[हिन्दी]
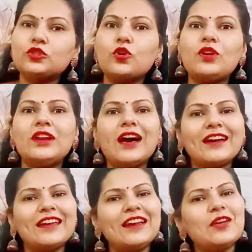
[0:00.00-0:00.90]
तो
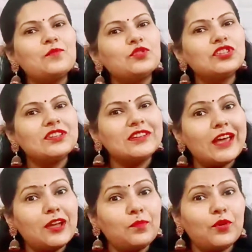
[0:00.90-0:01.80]
लकीली मुझे
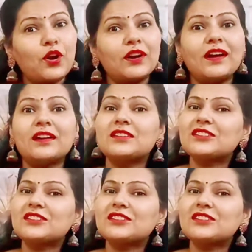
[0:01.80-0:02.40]
यही प्रोडक्ट